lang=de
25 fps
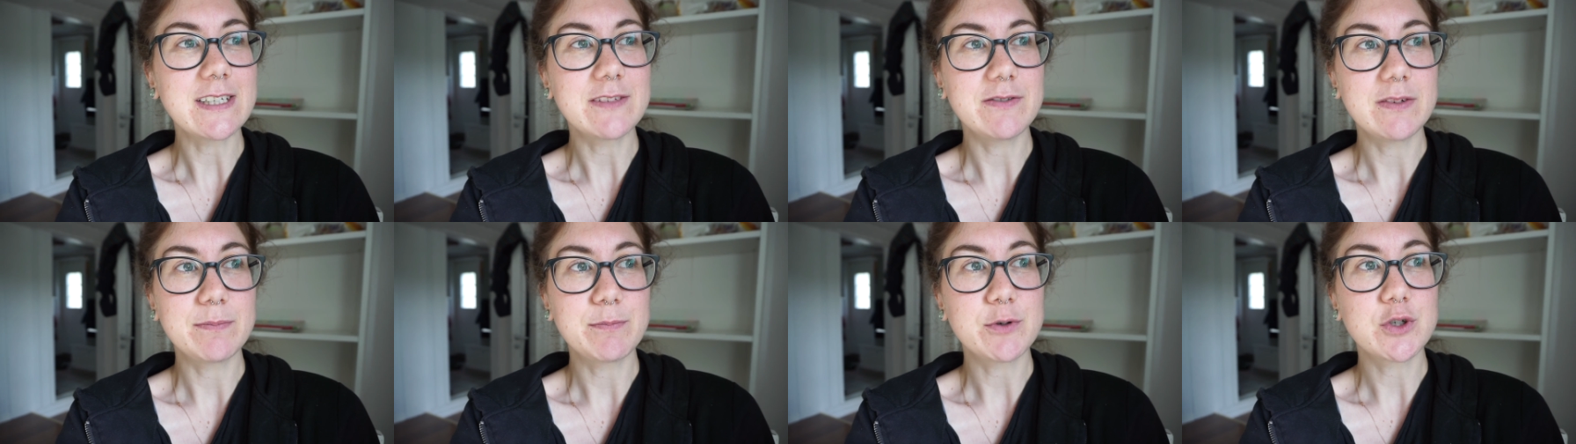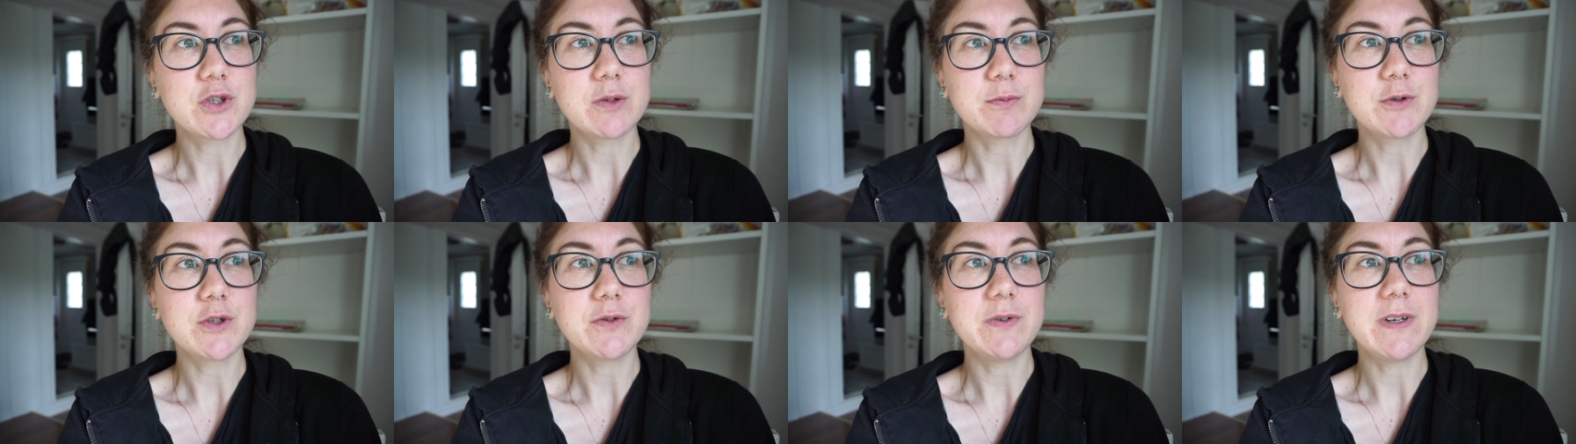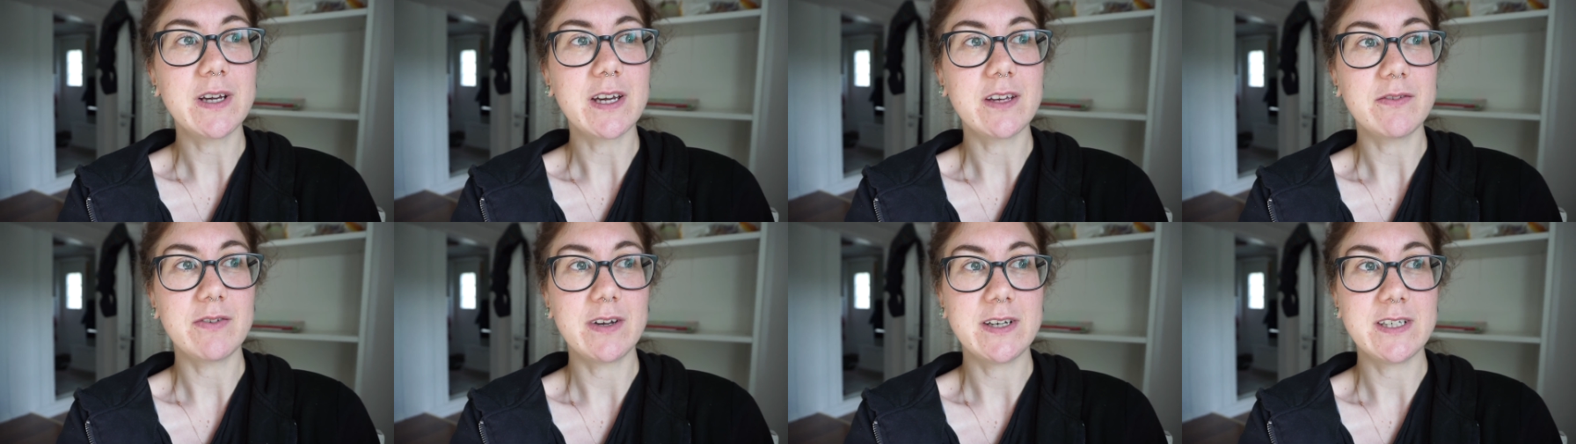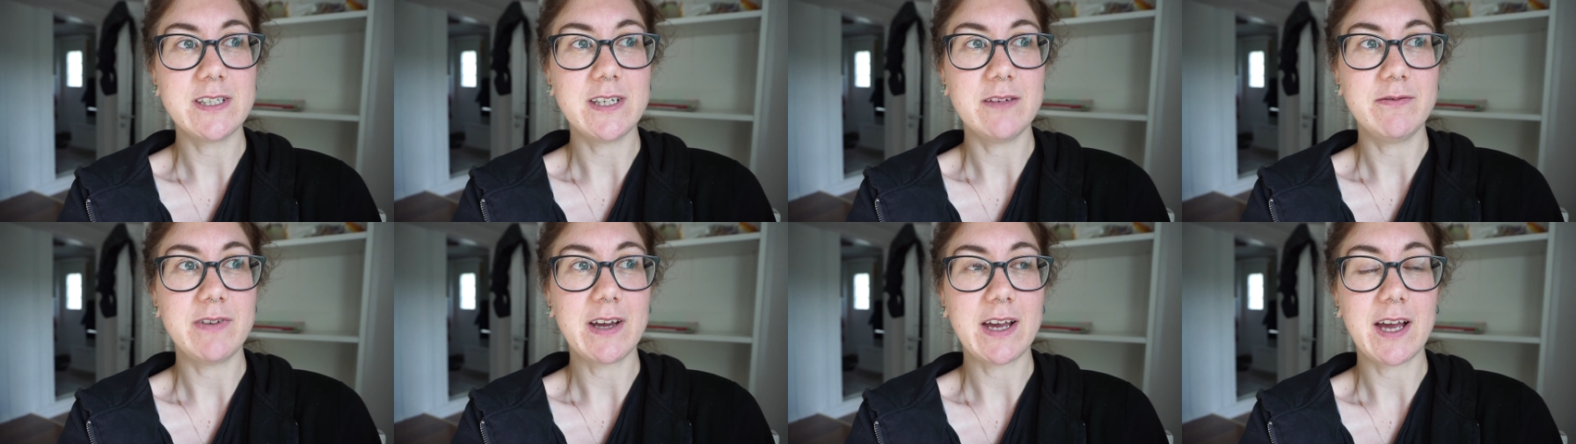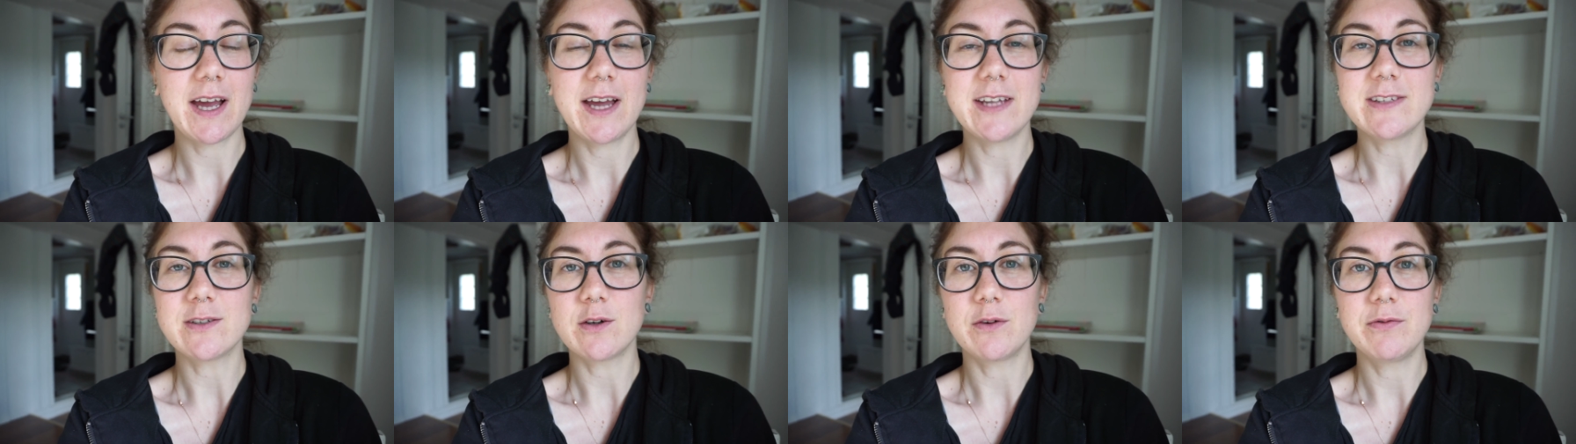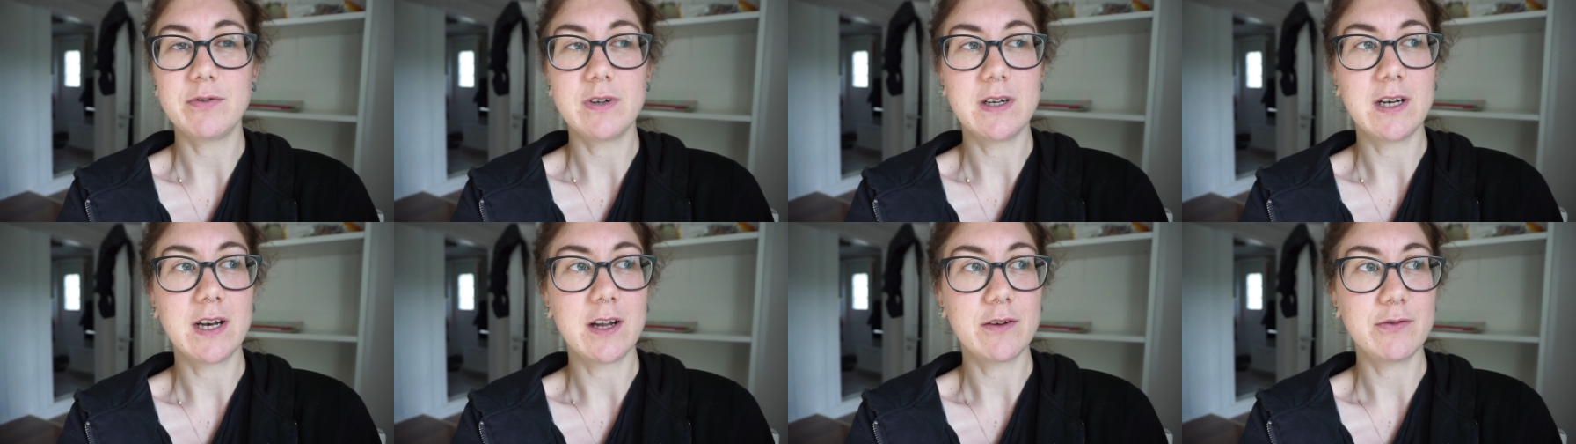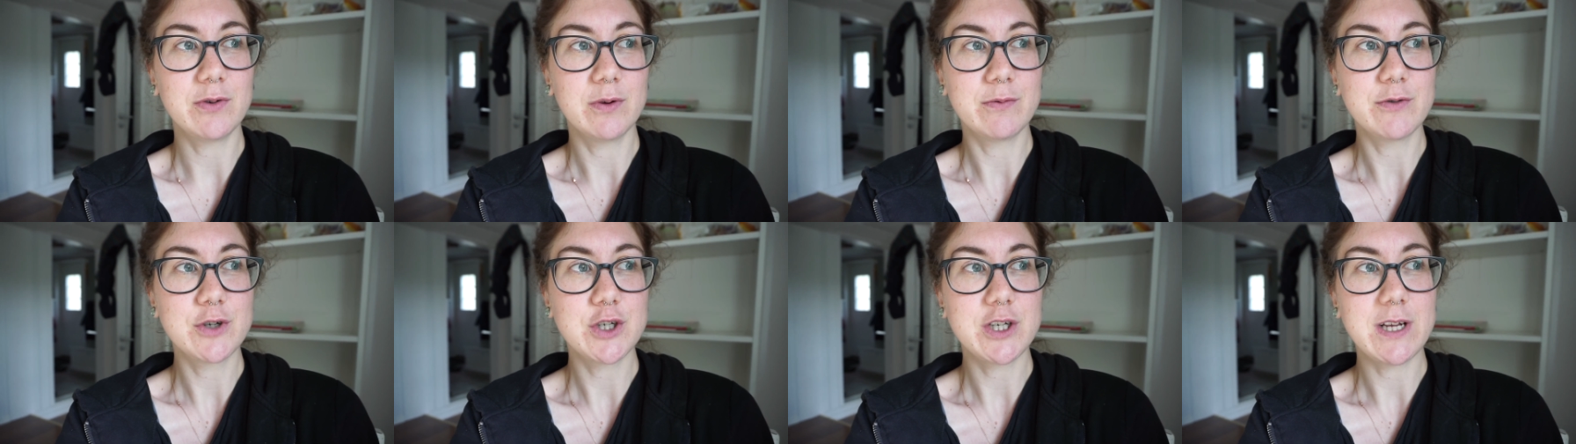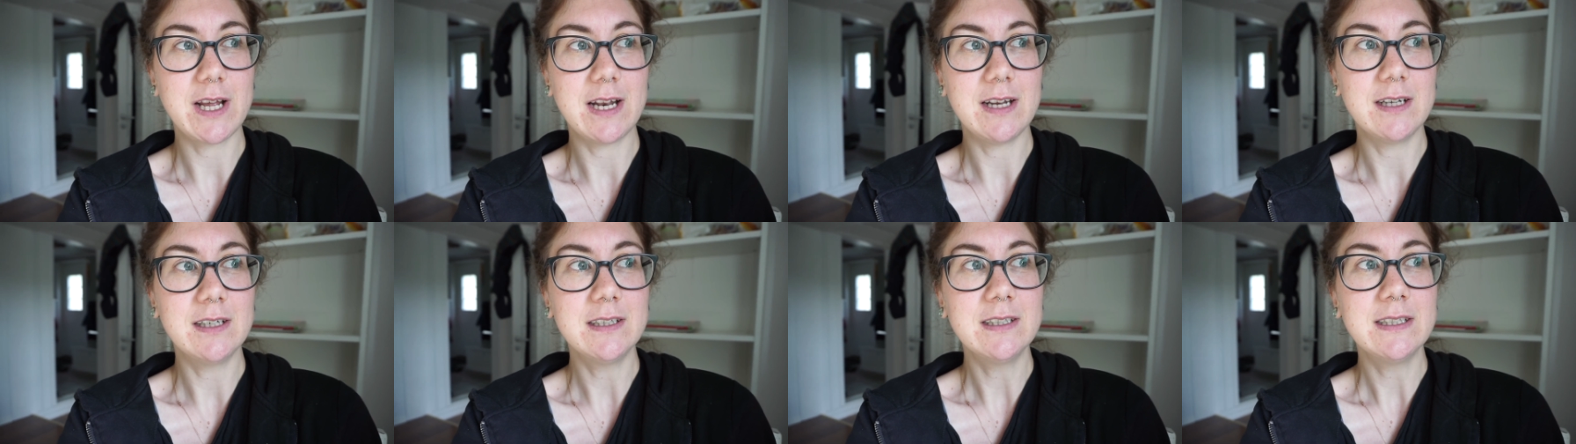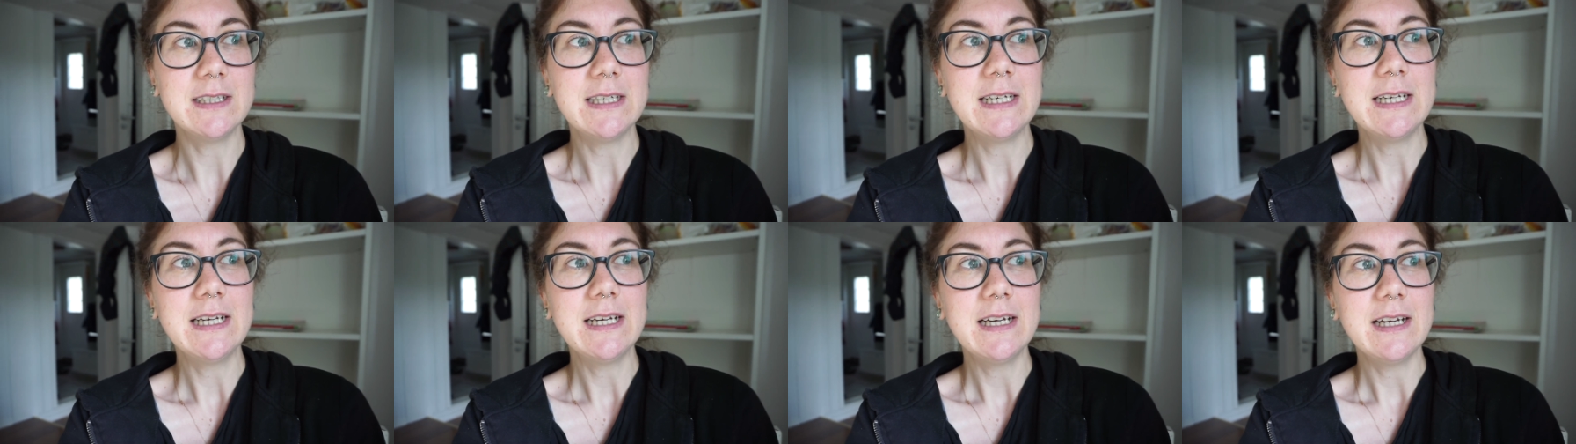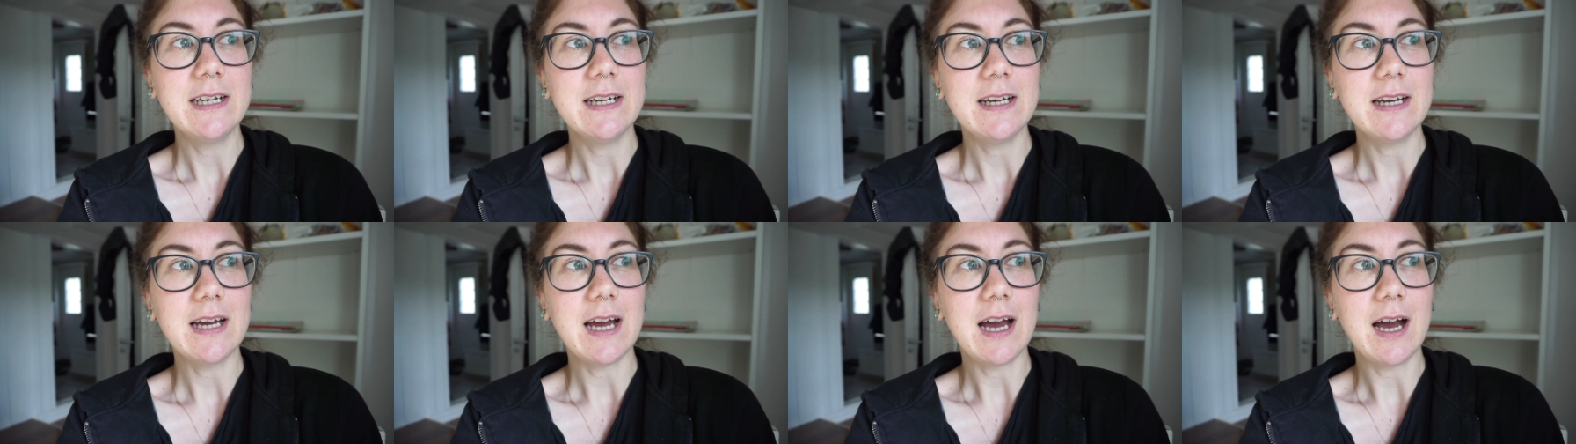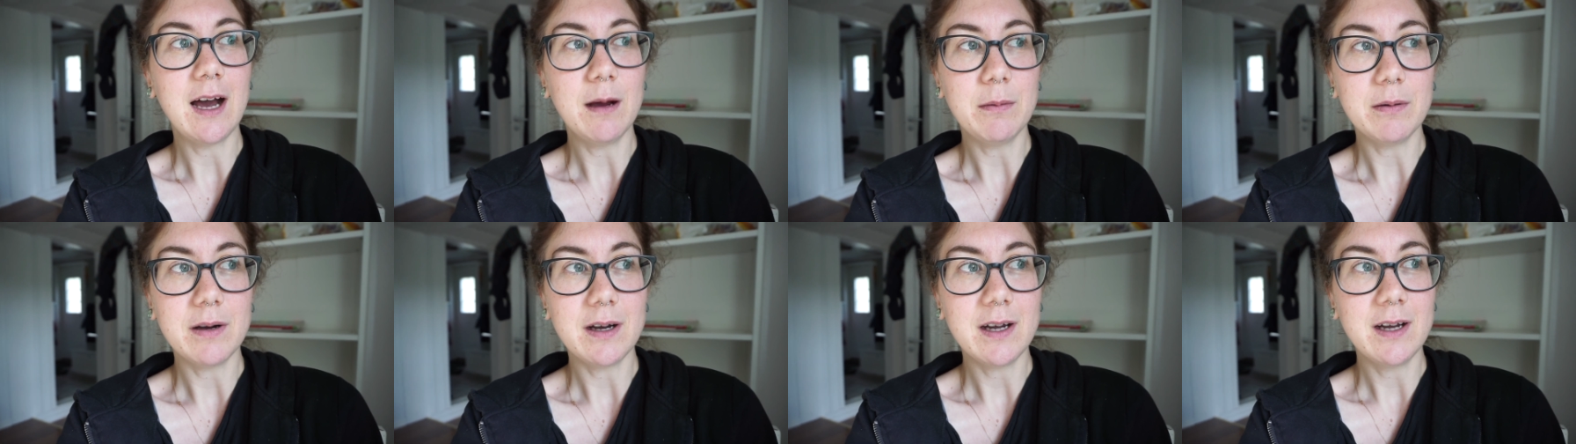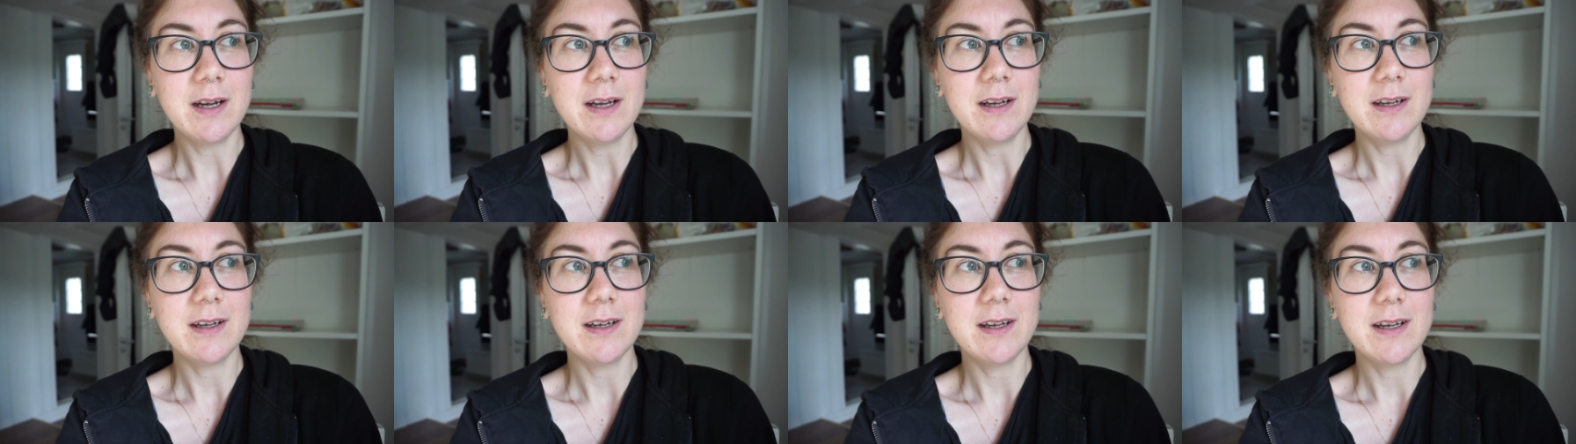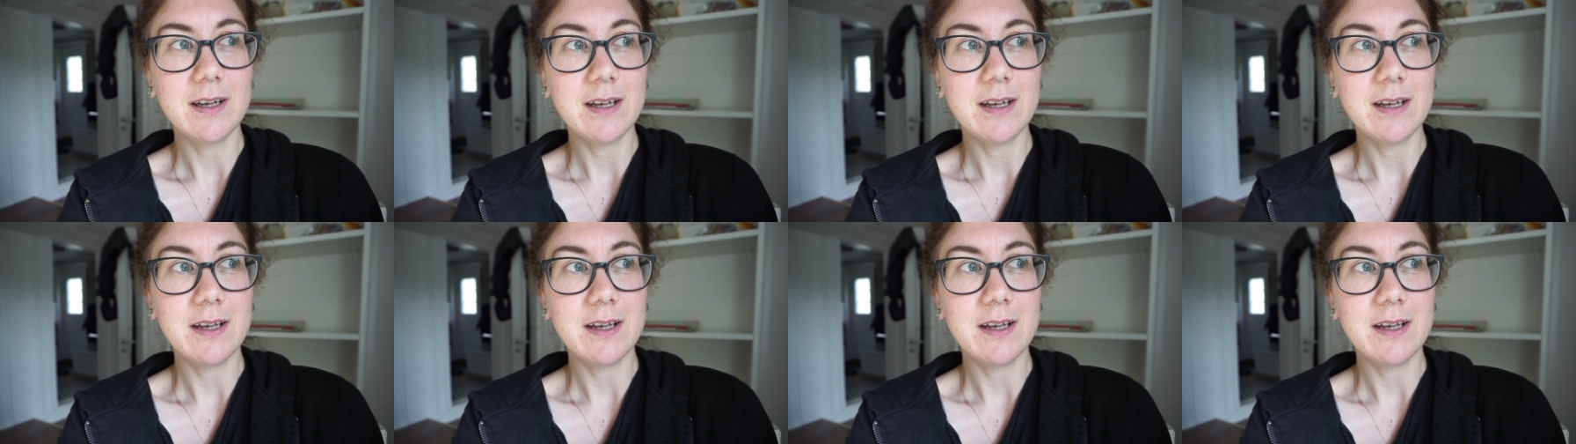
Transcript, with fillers: das wird bestimmt schwierig, wenn ich den Wecker jetzt auf Viertel nach fünf stelle. Aber